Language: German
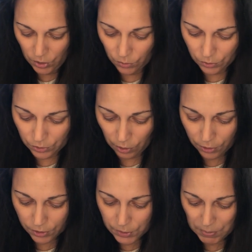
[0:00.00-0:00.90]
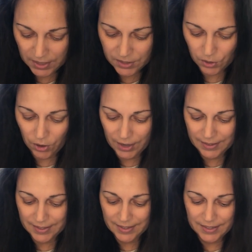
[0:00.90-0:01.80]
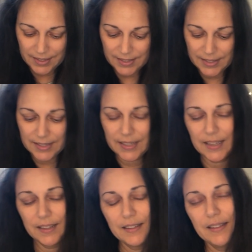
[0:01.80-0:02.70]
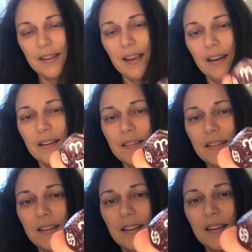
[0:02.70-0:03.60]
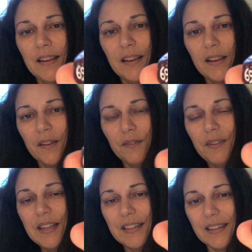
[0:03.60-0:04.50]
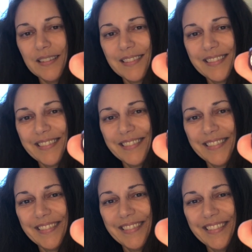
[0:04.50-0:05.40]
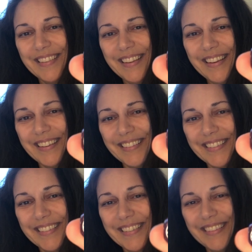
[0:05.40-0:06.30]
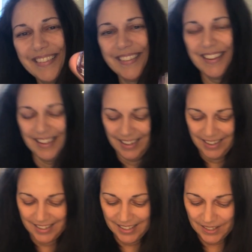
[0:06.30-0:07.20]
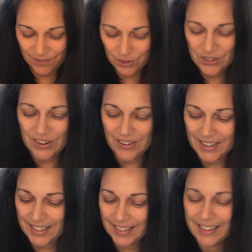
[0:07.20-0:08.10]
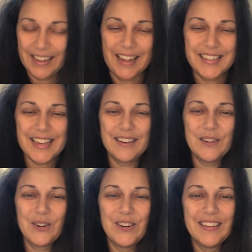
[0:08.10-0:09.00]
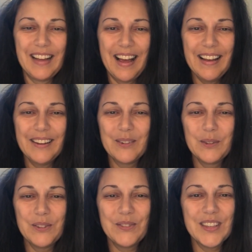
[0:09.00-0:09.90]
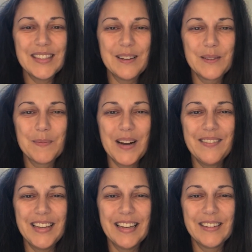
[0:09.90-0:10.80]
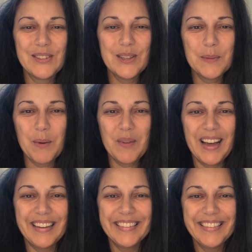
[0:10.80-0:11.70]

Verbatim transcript: und Glückspilz heute ist der Witter. Ja. Ich wünsche euch ganz einen schönen Tag und wir sehen uns bald wieder. Tschüss, Baba!